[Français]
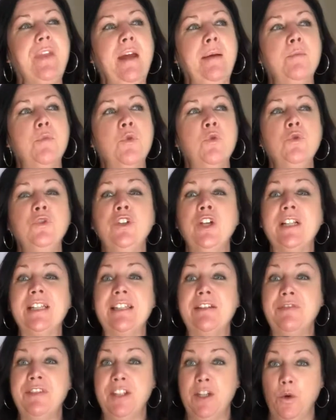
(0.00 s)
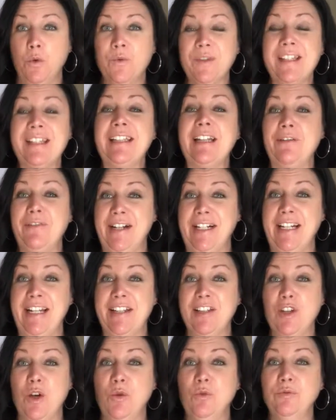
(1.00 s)
beaucoup de division aussi avec
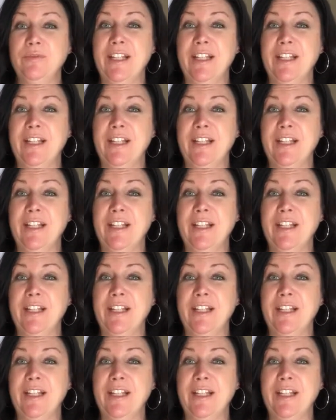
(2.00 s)
les autres,